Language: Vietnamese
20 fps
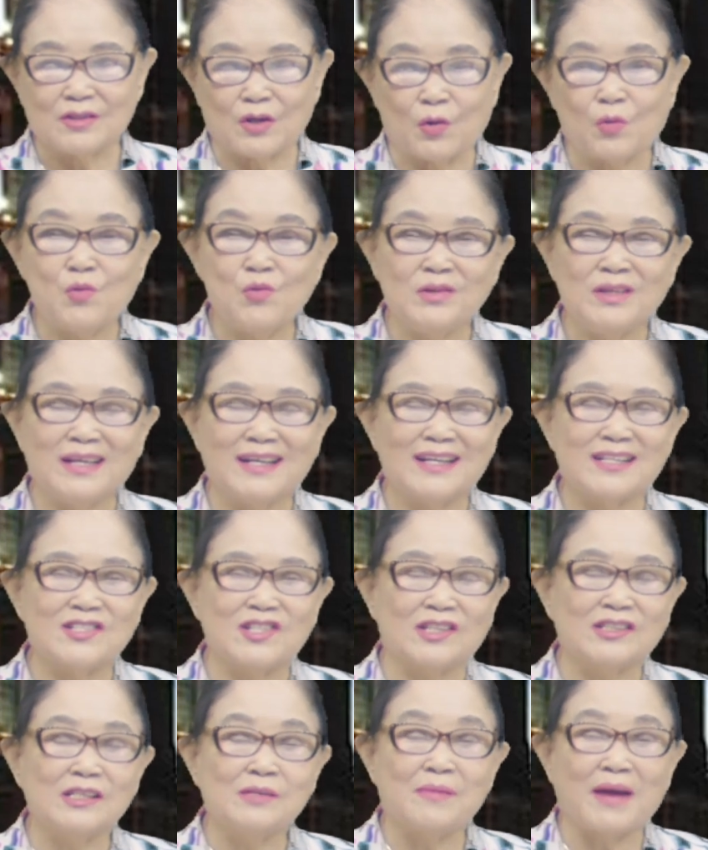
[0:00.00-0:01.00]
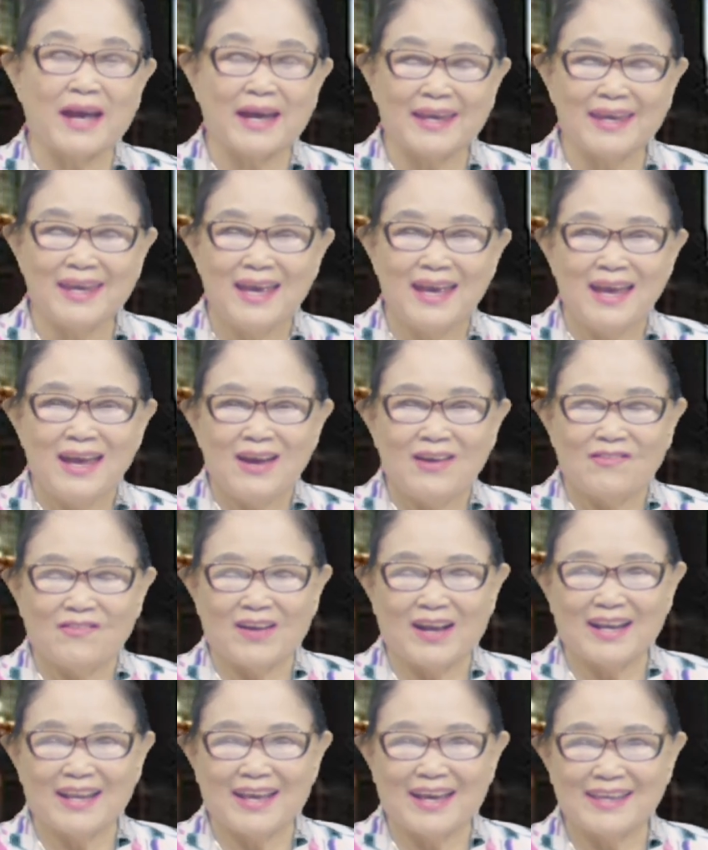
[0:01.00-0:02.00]
chủ những cơ sở thương mại,
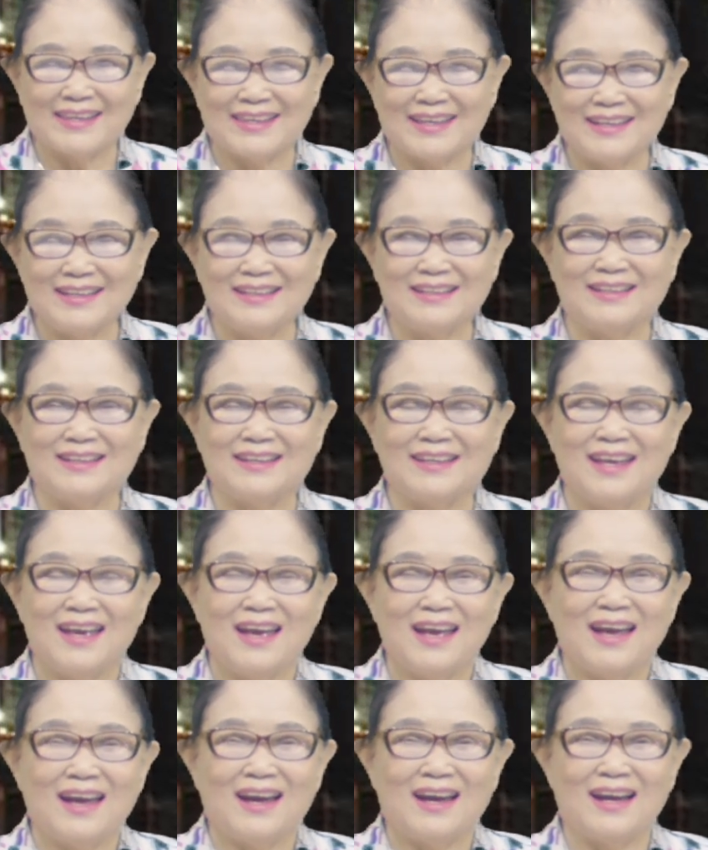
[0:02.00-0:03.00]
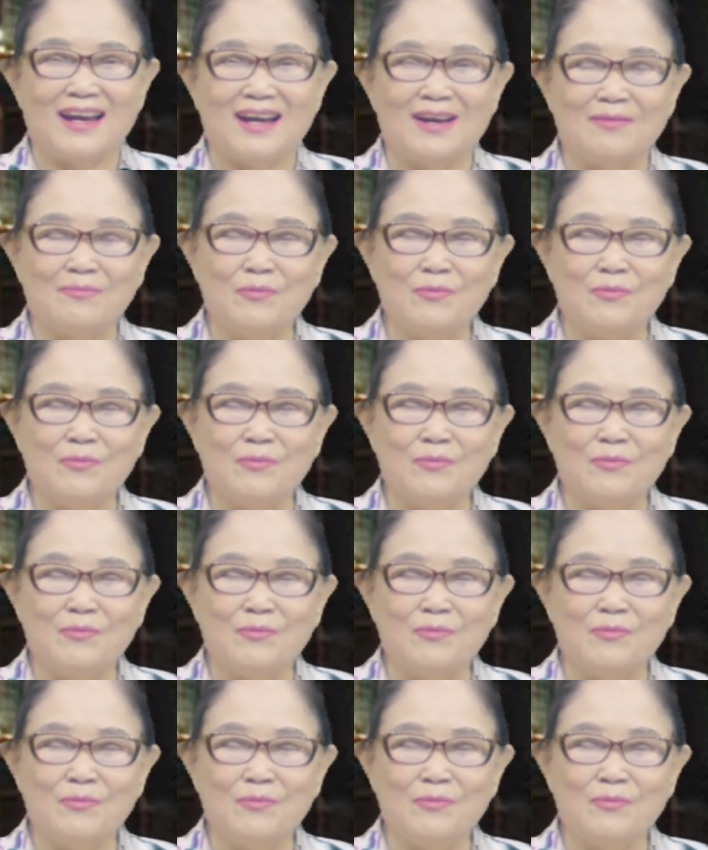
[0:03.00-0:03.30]
hoặc là những người uh,